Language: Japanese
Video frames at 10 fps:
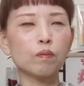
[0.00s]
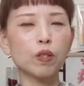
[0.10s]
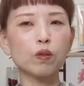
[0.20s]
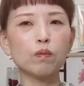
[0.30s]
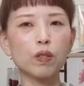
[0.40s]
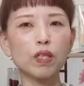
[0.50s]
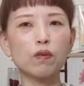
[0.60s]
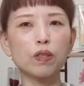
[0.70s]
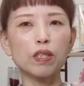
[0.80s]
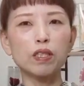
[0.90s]
恵み
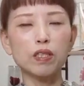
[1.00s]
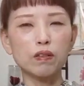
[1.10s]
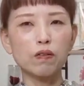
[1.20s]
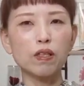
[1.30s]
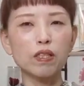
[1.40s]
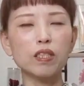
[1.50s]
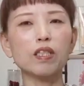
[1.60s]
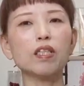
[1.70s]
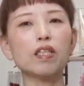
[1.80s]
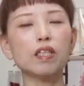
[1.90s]
が私はい
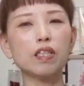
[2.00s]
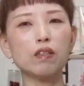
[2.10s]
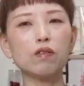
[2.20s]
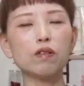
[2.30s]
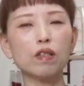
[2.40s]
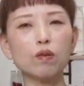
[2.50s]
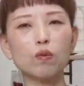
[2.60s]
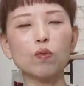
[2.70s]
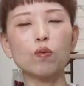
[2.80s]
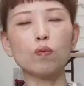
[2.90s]
ただけてるんだ
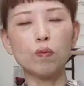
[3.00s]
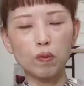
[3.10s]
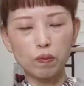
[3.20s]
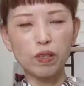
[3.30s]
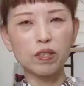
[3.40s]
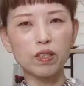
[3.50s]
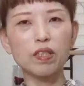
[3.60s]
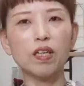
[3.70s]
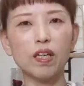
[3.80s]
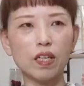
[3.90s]
と思いま
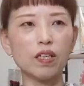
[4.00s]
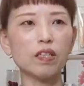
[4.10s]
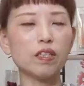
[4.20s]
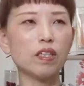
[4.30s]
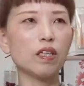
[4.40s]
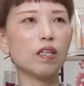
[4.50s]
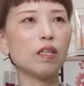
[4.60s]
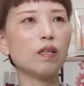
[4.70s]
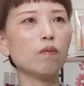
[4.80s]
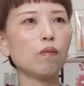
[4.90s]
す。はい、で、
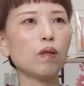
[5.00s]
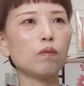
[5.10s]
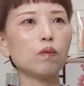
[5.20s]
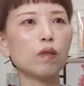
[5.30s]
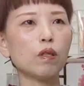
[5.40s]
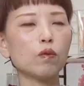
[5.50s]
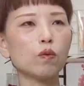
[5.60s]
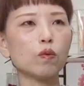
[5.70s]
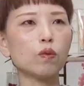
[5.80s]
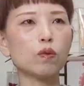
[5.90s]
まあ、あ
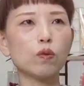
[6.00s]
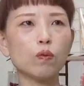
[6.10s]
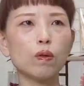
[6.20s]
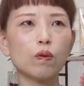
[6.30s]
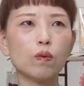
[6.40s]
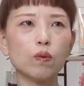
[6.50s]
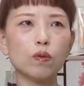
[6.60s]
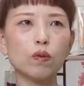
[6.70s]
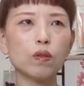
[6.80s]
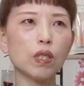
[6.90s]
の昭和ご
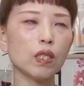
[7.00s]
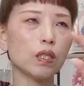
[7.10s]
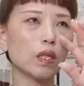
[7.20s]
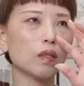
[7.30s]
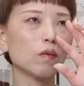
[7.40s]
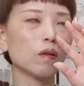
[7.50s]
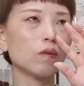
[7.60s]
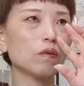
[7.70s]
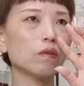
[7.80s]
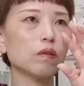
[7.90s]
じゅうねんだいとか
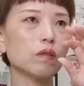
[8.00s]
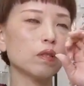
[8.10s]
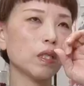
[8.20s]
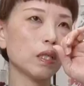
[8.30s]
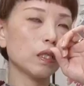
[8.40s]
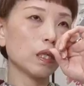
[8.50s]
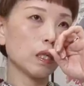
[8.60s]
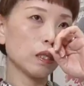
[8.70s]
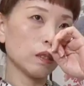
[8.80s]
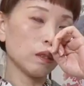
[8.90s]
ろくじゅうねん
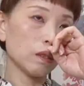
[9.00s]
だい